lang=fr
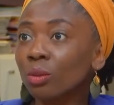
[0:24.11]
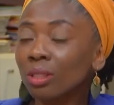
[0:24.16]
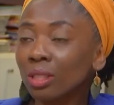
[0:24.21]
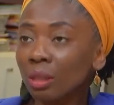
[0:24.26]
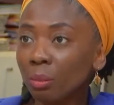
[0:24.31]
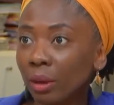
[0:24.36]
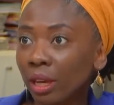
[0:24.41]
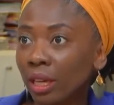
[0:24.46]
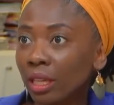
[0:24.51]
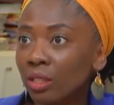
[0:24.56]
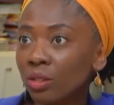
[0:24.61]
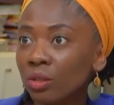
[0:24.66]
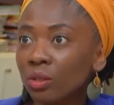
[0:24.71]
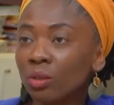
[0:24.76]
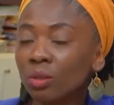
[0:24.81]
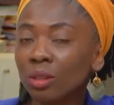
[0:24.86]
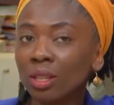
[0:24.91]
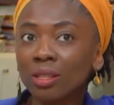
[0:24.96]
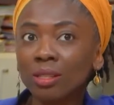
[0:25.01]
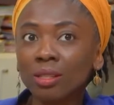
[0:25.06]
été
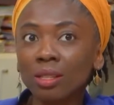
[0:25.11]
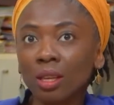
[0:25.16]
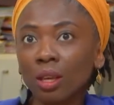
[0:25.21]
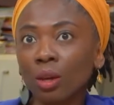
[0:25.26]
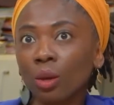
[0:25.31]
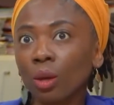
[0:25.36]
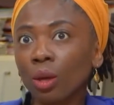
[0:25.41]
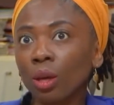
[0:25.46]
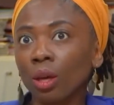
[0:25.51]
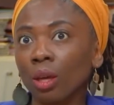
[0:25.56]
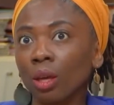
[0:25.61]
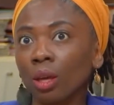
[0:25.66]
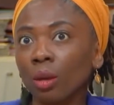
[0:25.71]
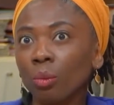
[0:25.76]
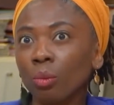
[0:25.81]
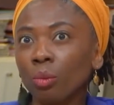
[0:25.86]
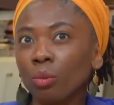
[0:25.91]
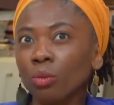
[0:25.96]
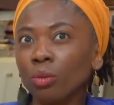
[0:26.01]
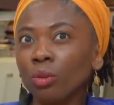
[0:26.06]
perquisitionnés. C'est
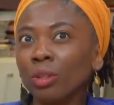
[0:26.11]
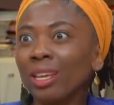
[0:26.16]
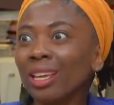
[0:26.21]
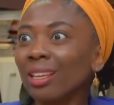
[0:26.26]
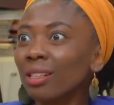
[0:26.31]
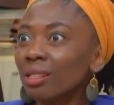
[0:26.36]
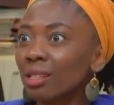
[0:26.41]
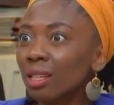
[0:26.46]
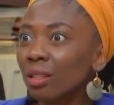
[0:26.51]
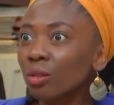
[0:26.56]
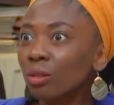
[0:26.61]
plus d'une quinzaine